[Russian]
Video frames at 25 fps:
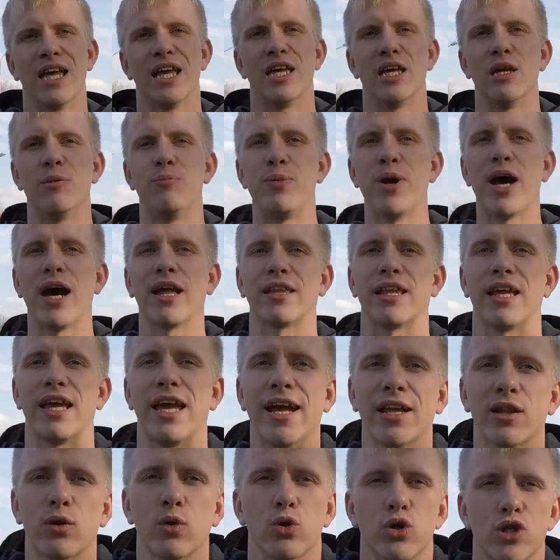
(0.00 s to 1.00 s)
И пятое,
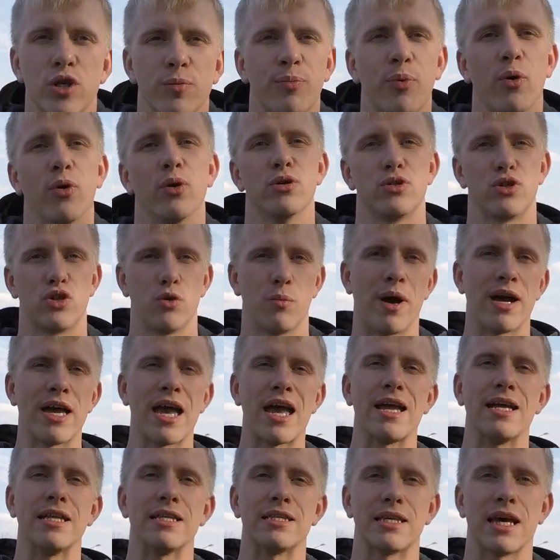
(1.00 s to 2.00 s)
это уже полностью
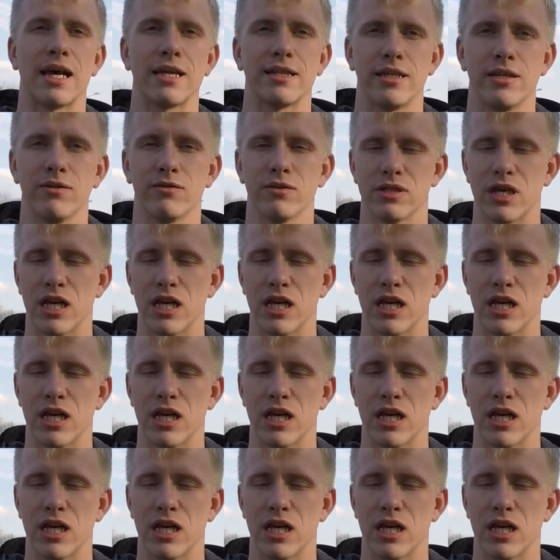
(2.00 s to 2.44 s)
моя инициатива.